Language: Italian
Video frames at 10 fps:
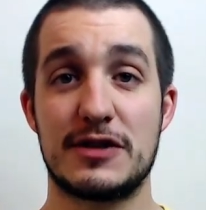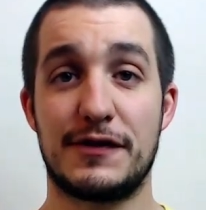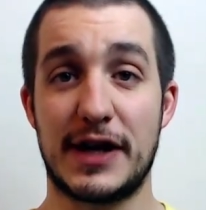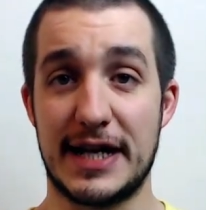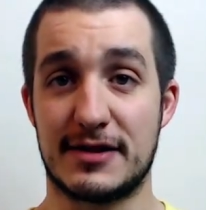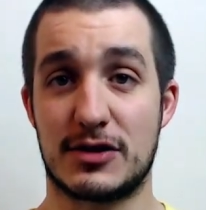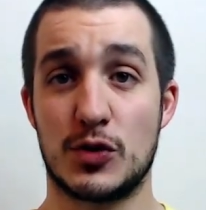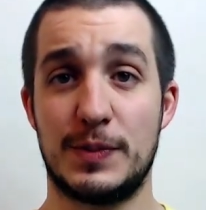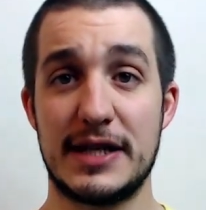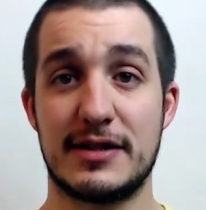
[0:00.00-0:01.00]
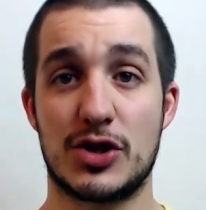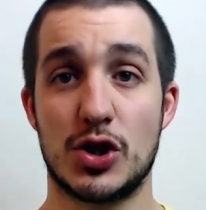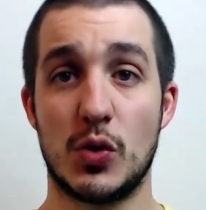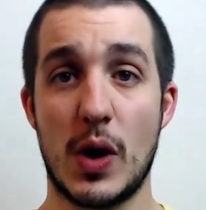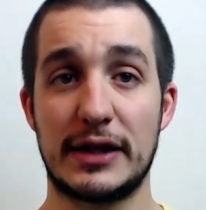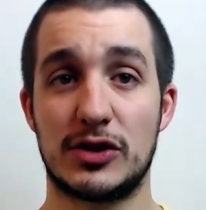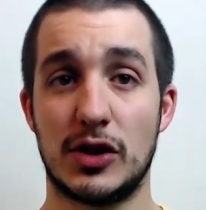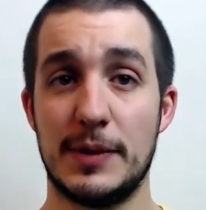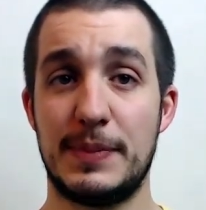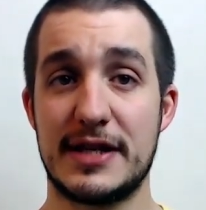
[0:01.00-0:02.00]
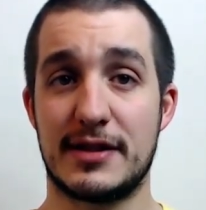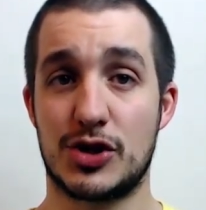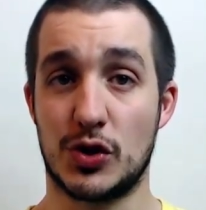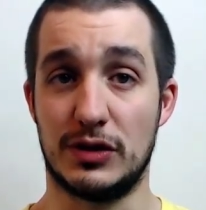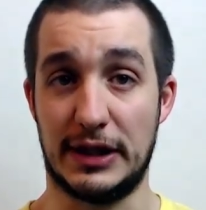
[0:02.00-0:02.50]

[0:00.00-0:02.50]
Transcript: Friends su PlayStation 4 e PlayStation